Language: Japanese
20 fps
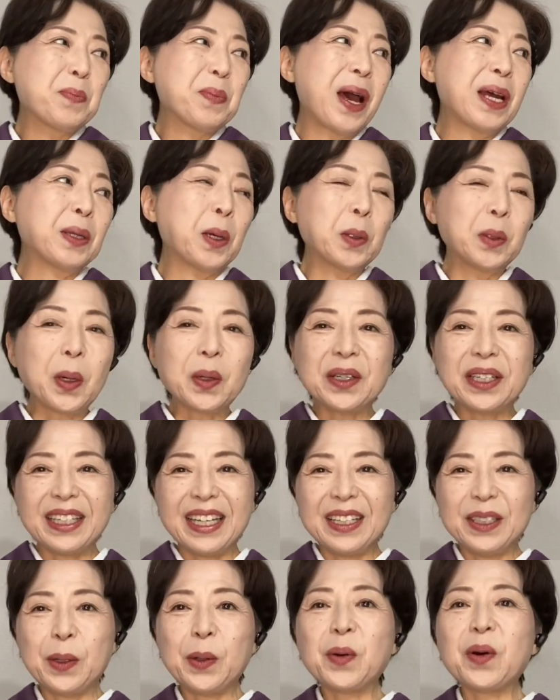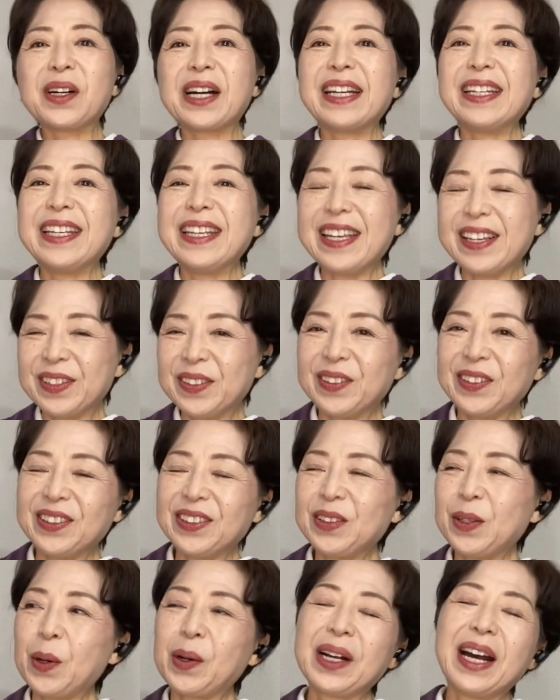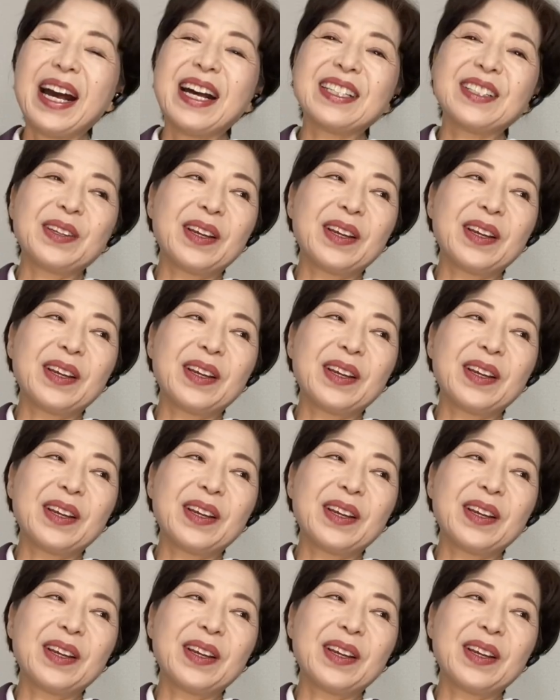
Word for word: あの、特にどこかに行くとか、